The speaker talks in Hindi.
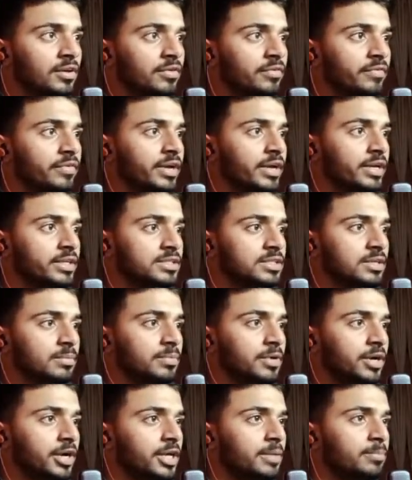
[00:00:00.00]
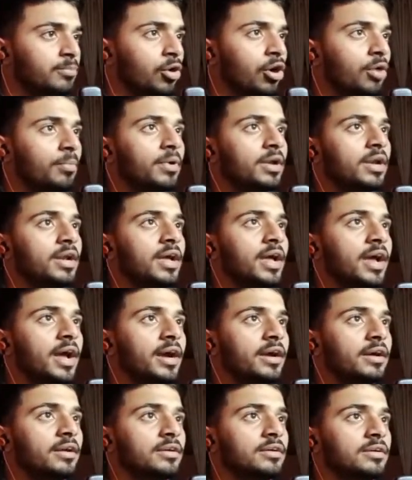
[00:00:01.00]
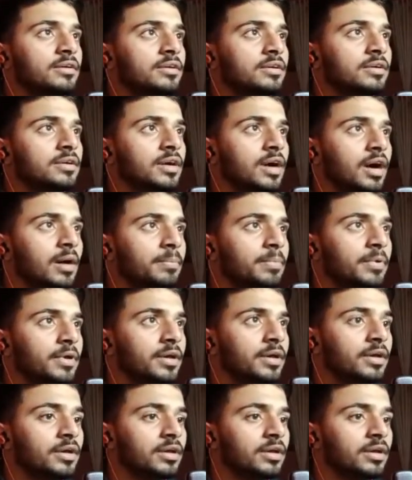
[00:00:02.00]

वेयर इज़ द ब्लडी बॉबल हेड कहाँ पे